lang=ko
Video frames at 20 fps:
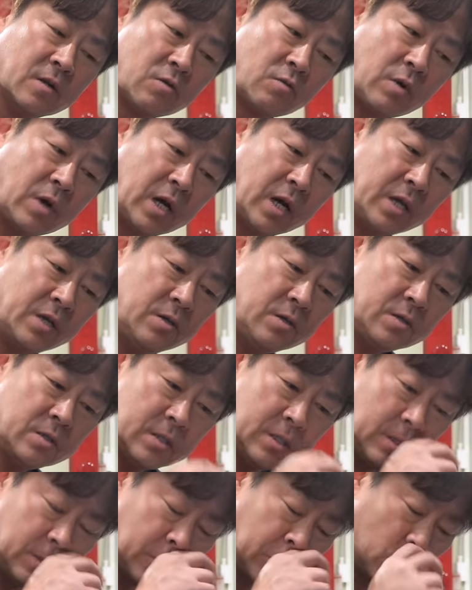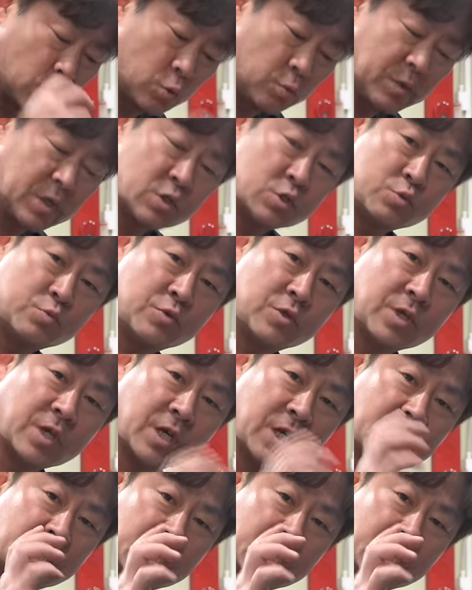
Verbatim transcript: 과연 이 조그만 구멍에